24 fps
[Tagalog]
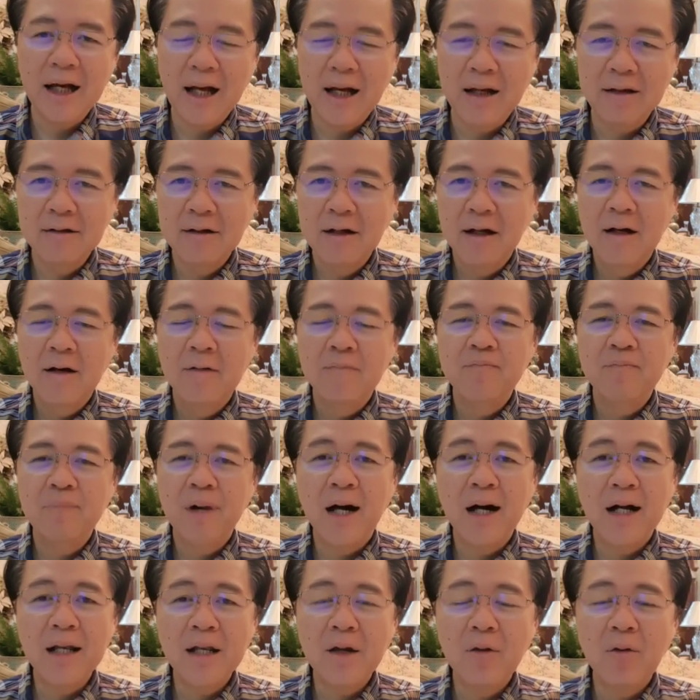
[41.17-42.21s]
ka.
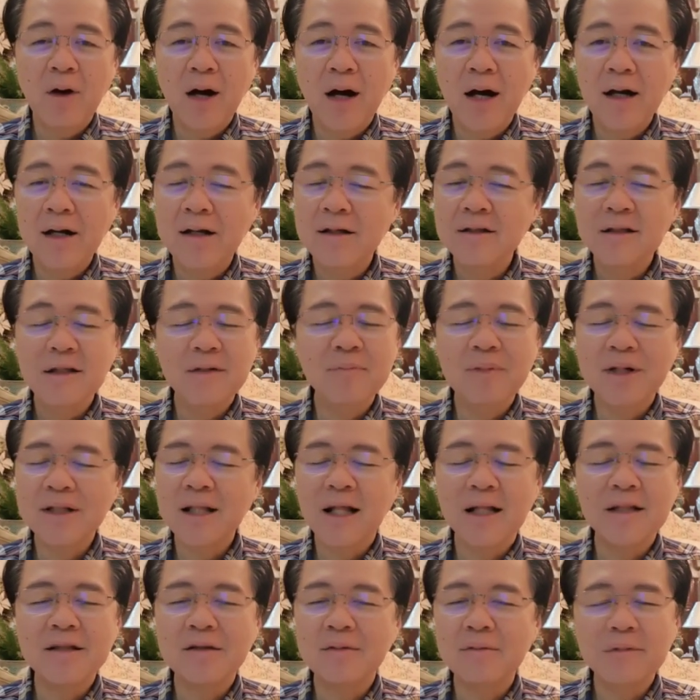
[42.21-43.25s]
Pangalawa, hindi,
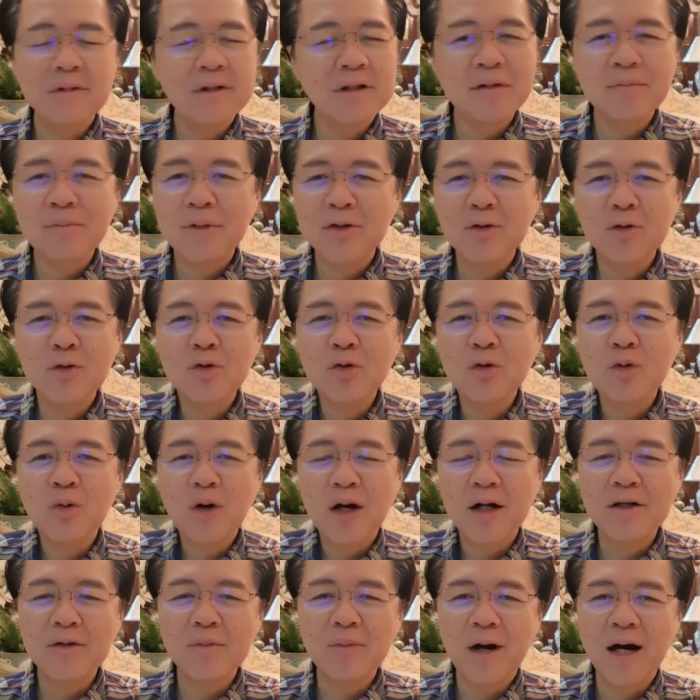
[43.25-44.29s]
matat hindi
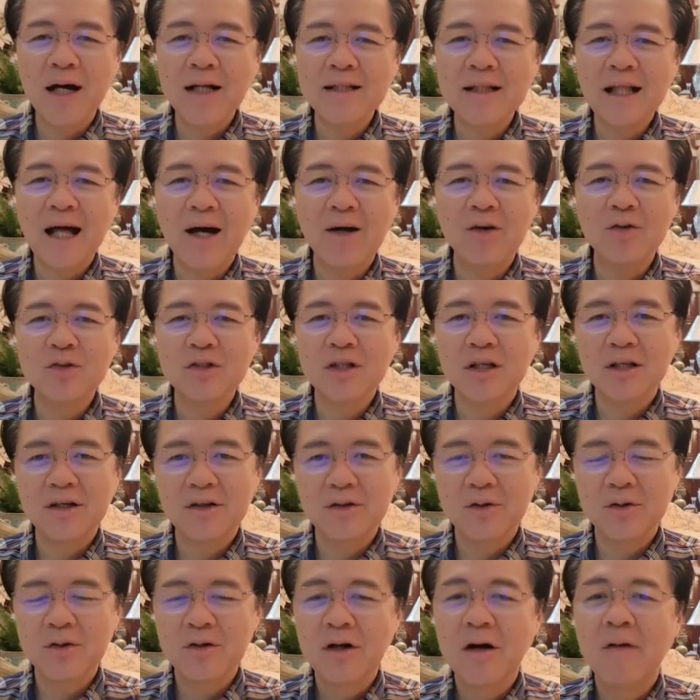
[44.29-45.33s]
matutuwa yung mga tao sa
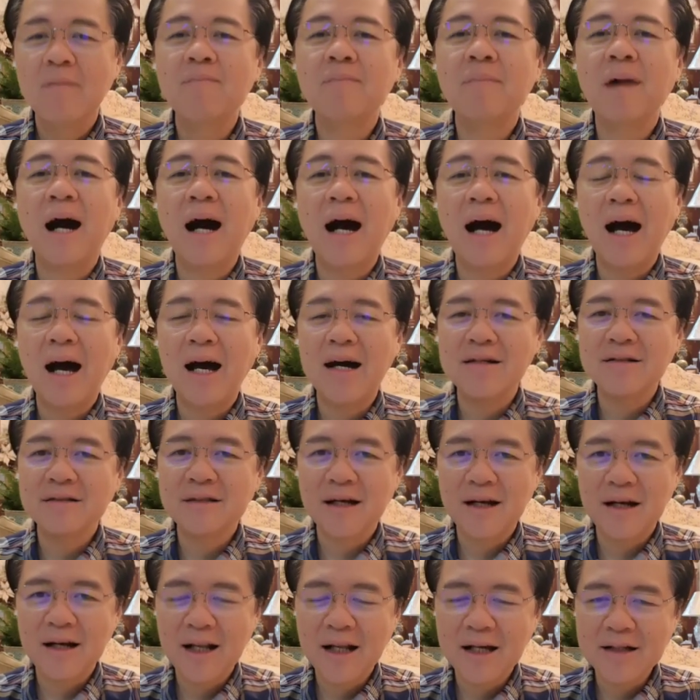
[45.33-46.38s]
iyo.
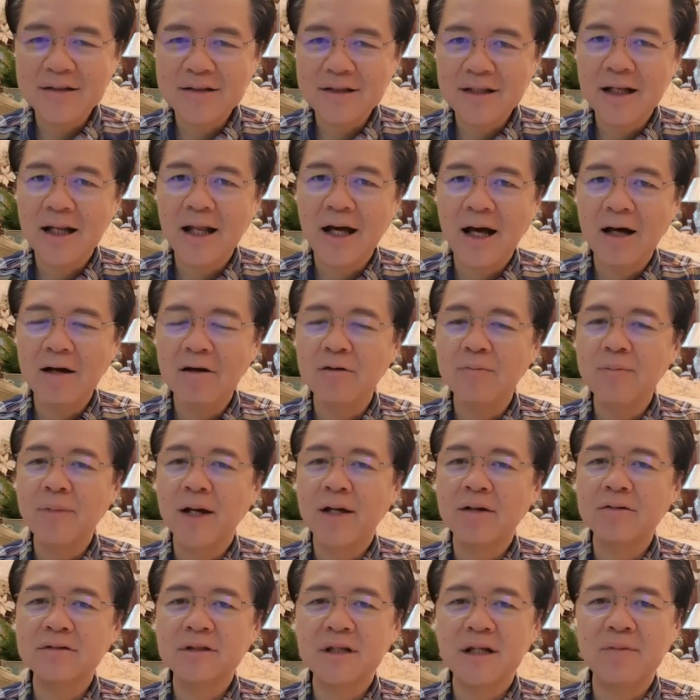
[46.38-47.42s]
Maaasar lang sila kung
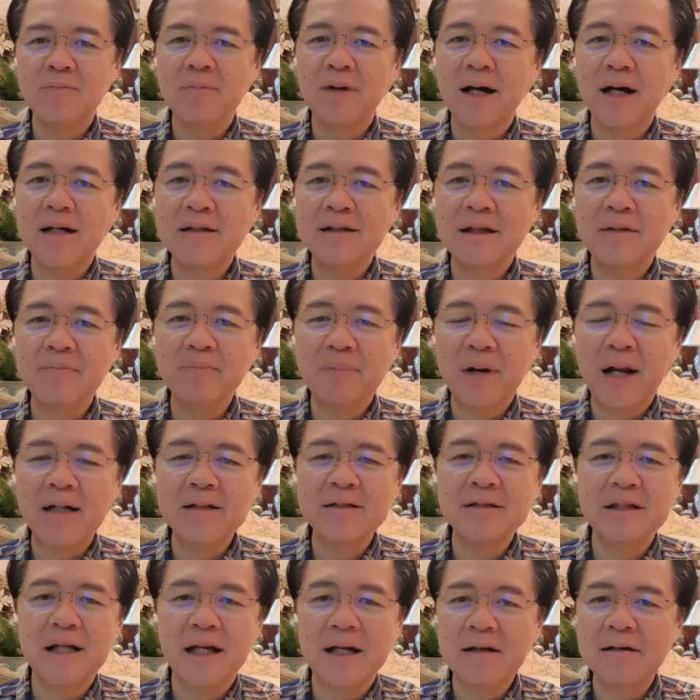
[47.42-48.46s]
meron silang magandang
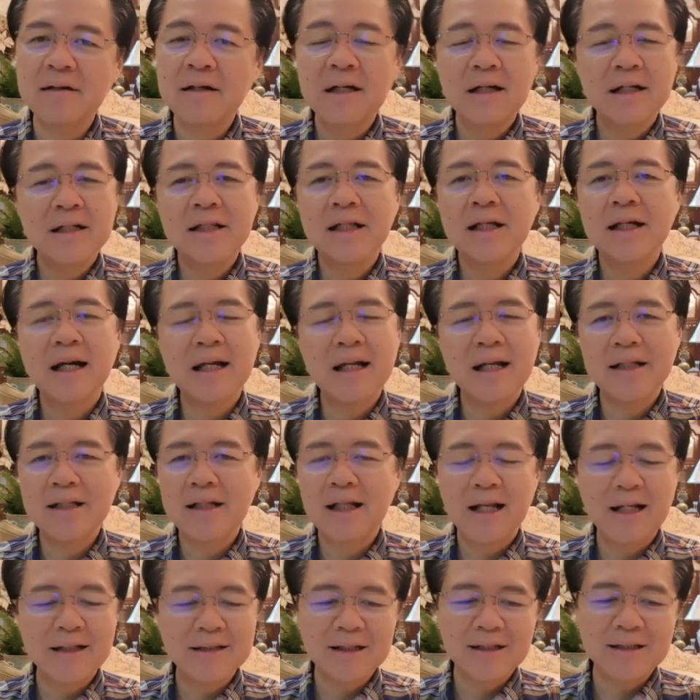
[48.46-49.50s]
project, hindi ka na
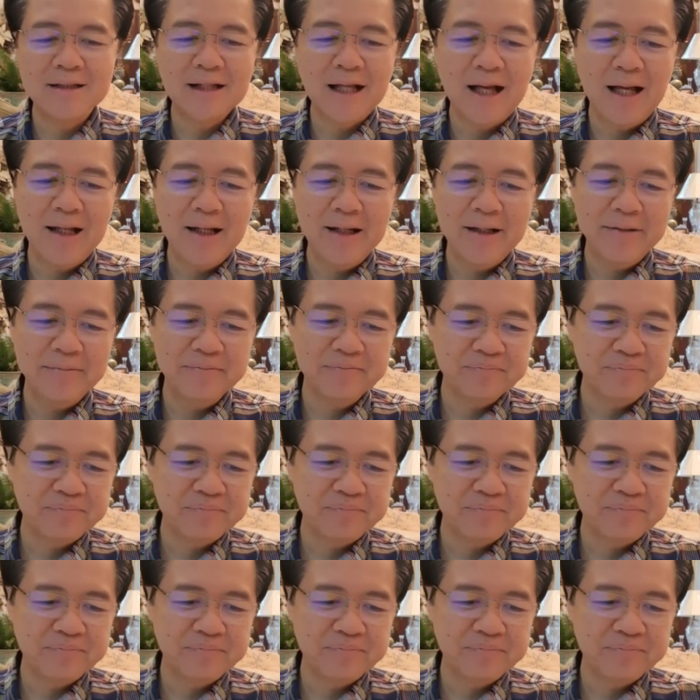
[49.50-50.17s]
nila sasali.